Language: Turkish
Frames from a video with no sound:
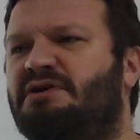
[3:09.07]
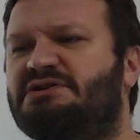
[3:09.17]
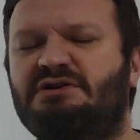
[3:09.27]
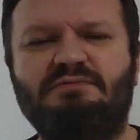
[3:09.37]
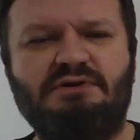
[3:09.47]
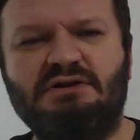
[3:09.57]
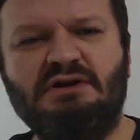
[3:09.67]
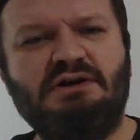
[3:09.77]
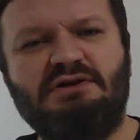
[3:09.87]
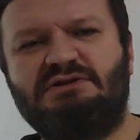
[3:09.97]
Başka bir
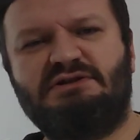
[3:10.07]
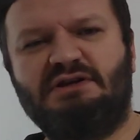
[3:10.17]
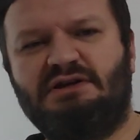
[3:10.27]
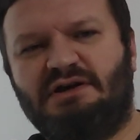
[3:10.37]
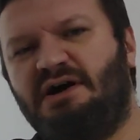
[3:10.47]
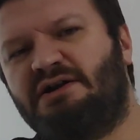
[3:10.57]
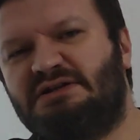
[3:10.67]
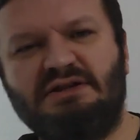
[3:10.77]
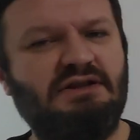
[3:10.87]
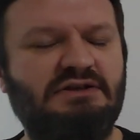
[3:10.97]
işte
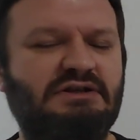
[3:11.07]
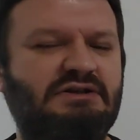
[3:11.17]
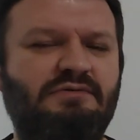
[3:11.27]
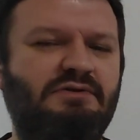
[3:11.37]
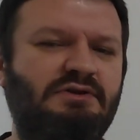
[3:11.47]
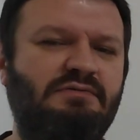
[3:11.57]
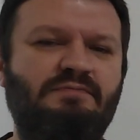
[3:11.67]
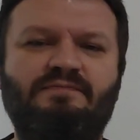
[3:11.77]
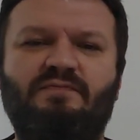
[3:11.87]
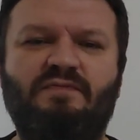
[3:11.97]
Kartal'ı da seçebilirim